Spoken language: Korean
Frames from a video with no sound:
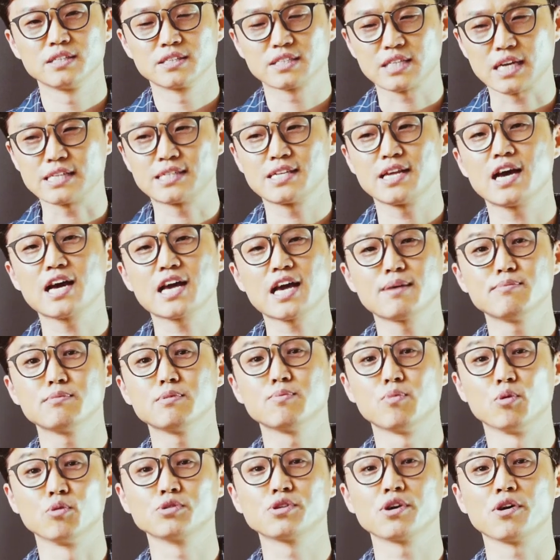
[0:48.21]
자세하게
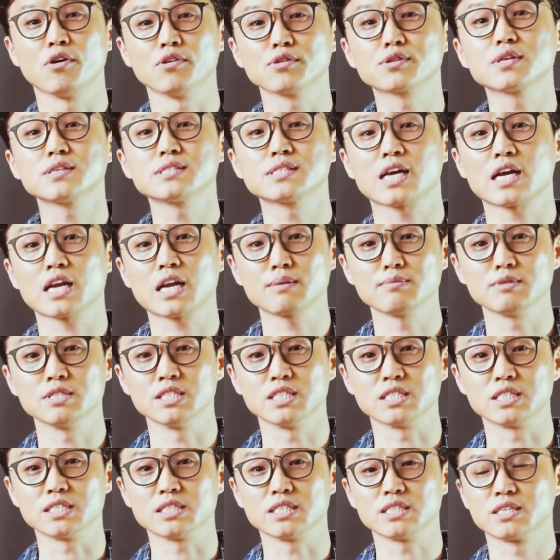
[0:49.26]
한번 보세요. 어떤
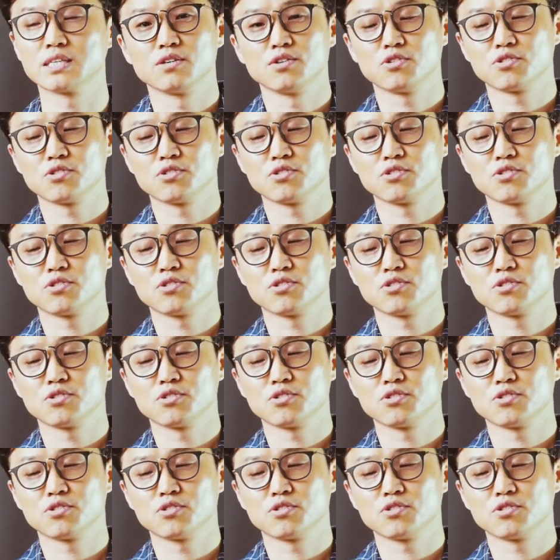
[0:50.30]
사람인지.